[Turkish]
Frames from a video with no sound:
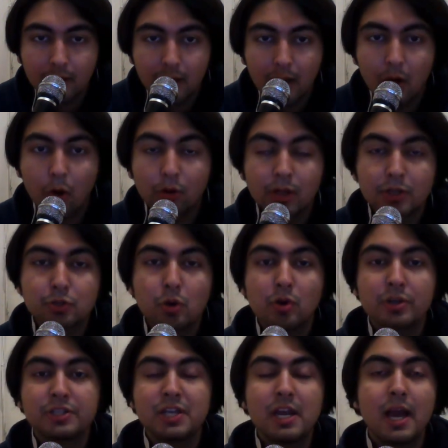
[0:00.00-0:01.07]
Ya, o da
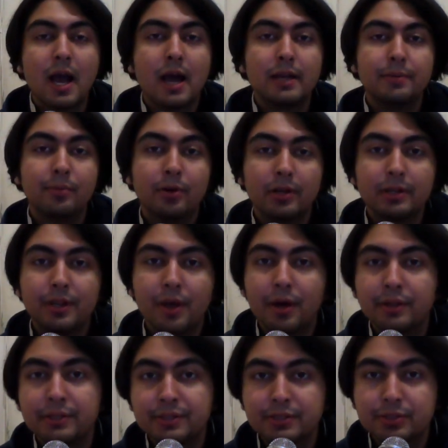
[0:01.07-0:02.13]
çok şey hani böyle
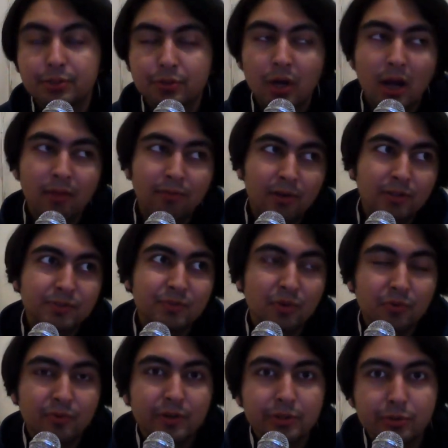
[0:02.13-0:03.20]
nadir. Çünkü Advanced
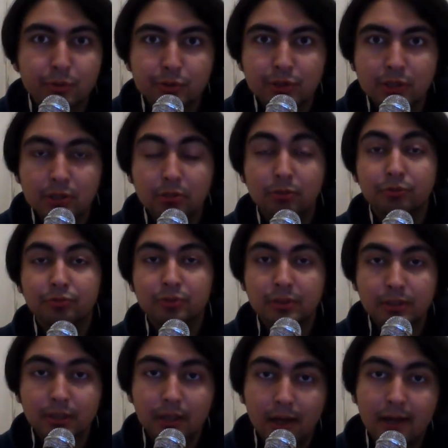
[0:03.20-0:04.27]
Warfare sonuçta Call of Duty
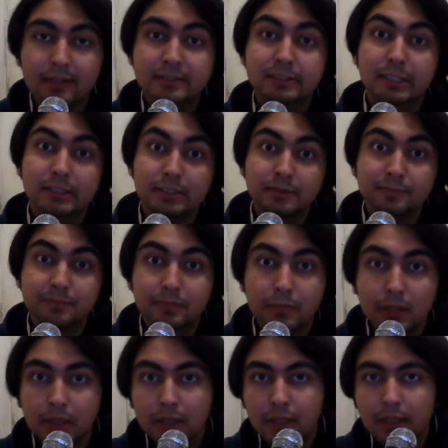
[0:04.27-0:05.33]
hastasıyım.
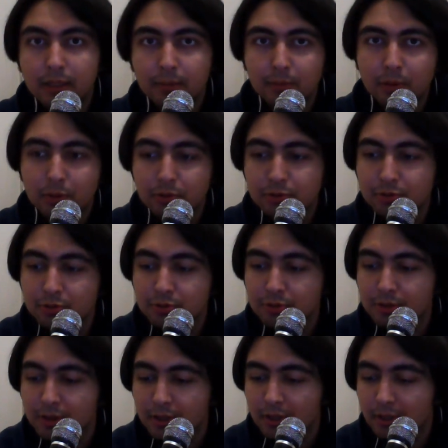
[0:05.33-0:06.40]
Biliyorsunuz.
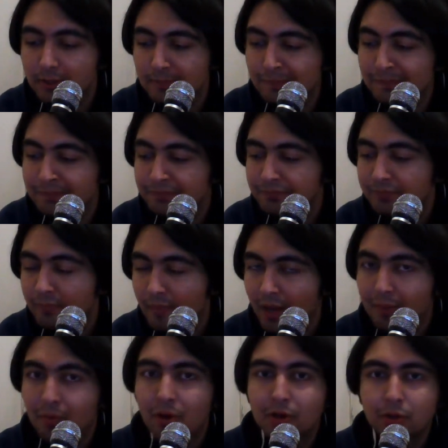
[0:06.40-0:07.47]

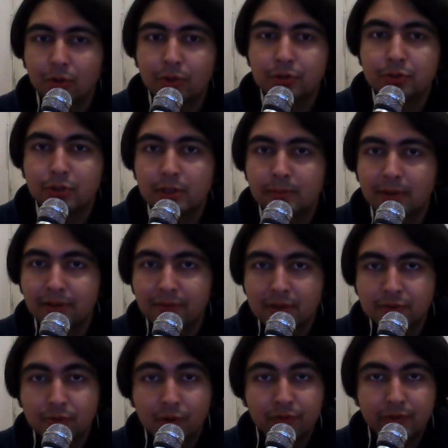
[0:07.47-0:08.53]
Bu arada onu da söyleyeyim. Advanced
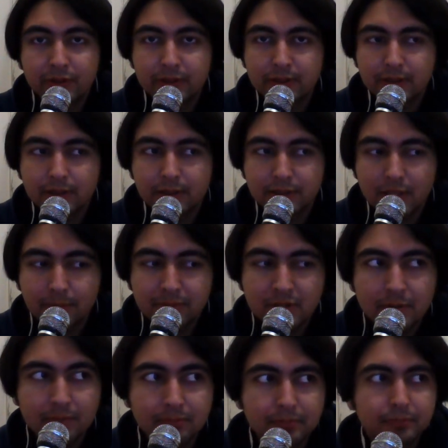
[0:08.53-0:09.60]
Warfare'i şey
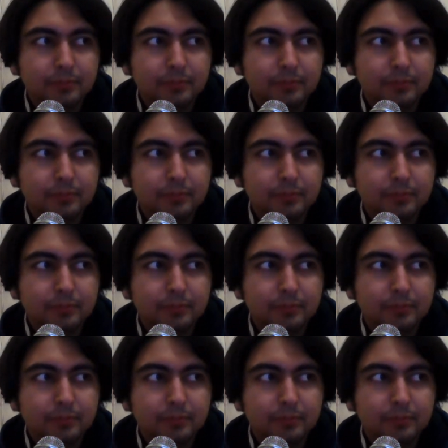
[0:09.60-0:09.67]
yapacağım.